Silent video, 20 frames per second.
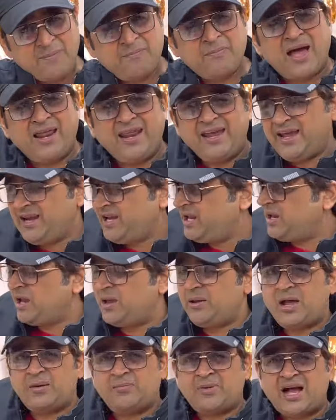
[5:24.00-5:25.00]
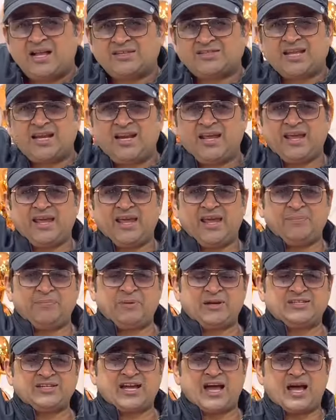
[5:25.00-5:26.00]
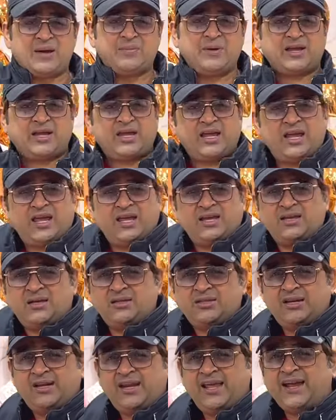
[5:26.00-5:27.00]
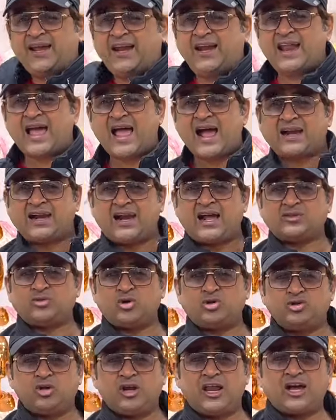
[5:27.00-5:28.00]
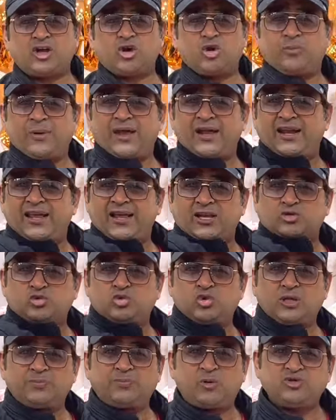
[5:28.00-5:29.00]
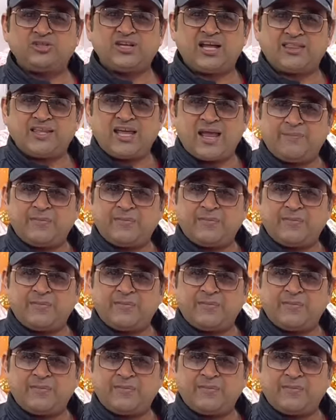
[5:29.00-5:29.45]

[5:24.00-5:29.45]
आप मानेंगे नहीं हिमाचल के पंजाब के लेके लाख लाख दो दो लाख रुपए के लेके सूरत पहुंच जाते हैं